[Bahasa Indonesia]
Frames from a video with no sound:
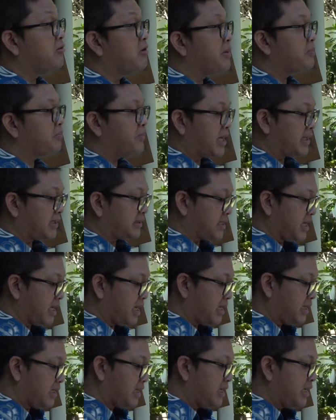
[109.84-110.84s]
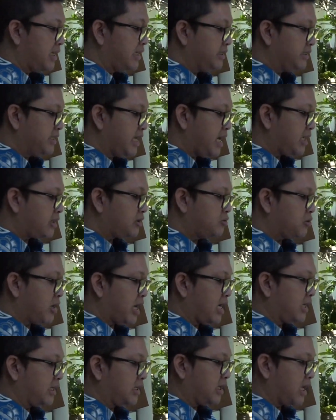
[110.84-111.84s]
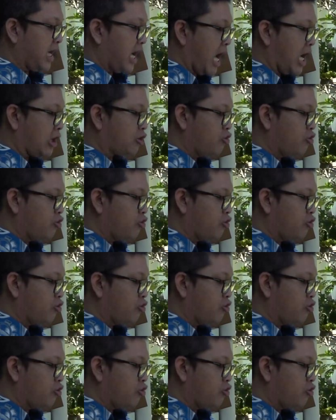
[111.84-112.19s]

Jawab Marta, Ya Tuhan,